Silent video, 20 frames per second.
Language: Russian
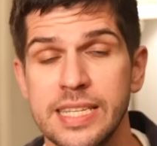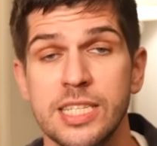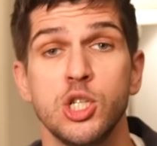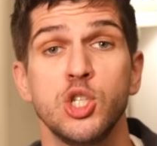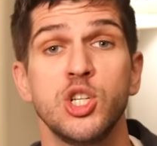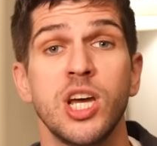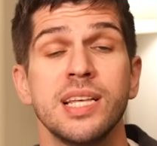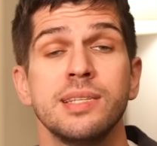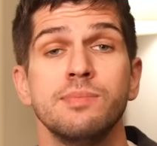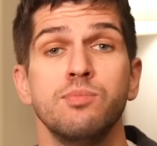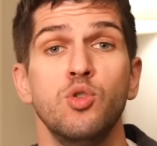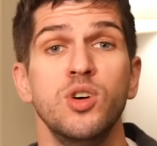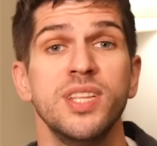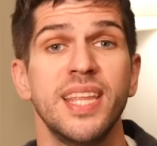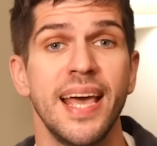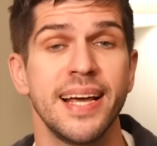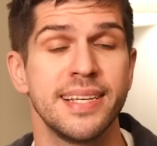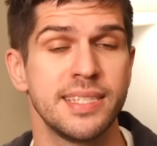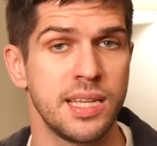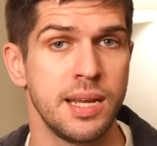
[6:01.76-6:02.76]
Сейчас
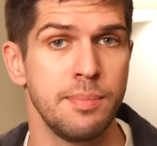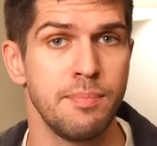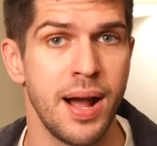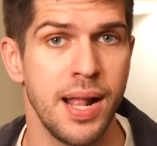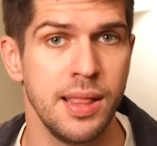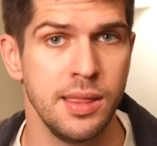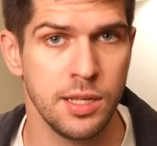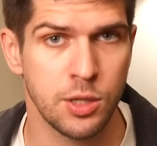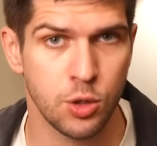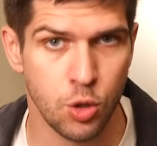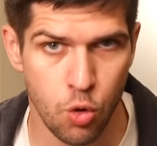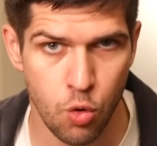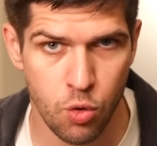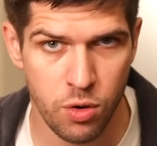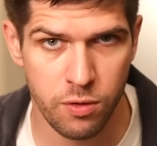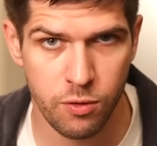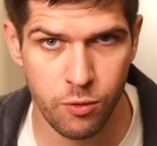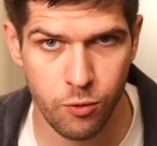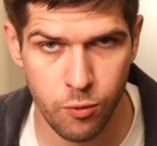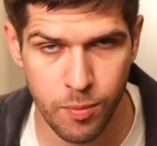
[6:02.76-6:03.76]
будет экстремальный
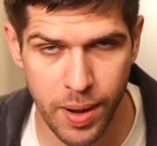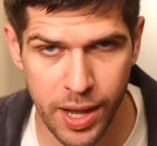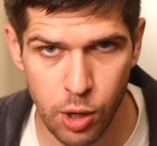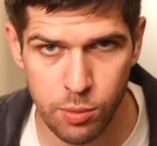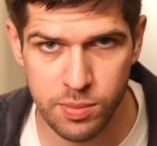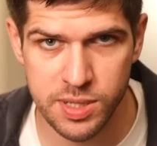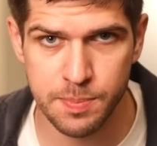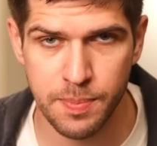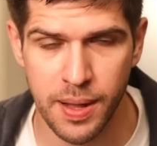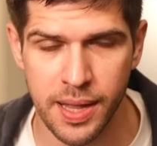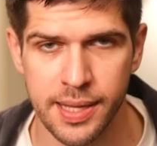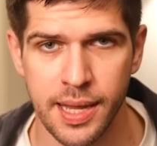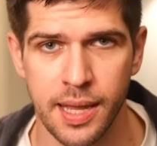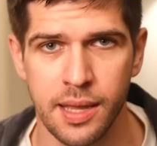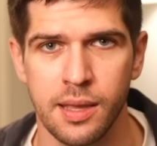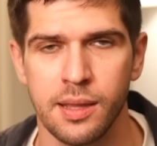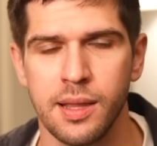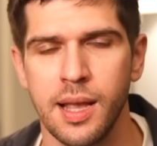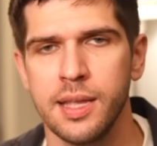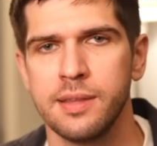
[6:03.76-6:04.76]
трюк в моем
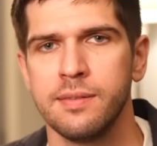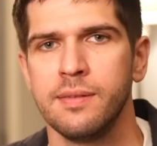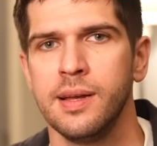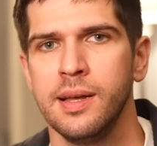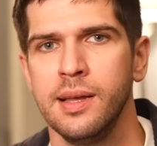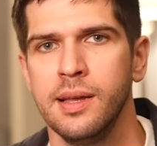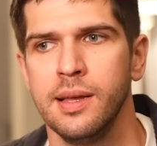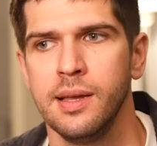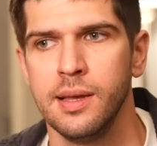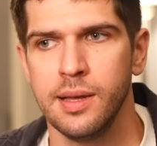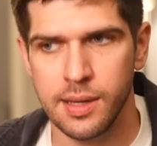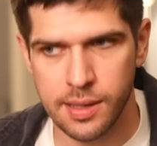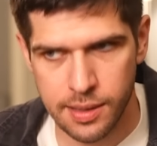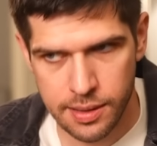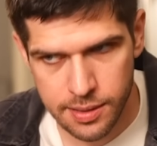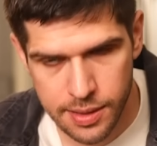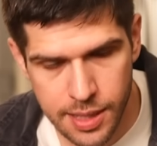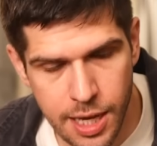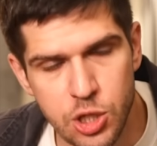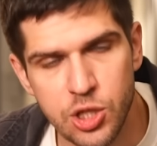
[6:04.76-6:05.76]
исполнении, для этого
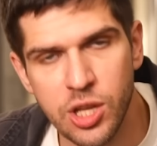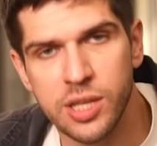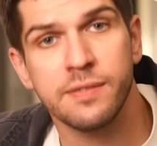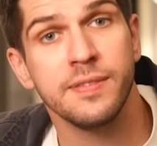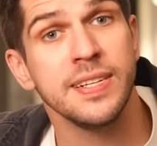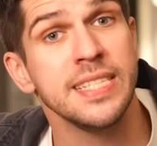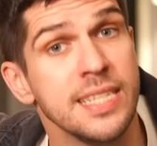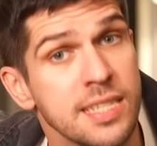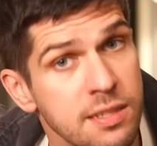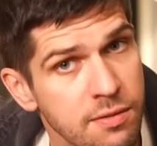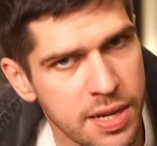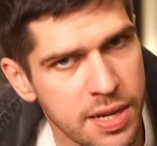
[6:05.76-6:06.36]
даже надо выйти из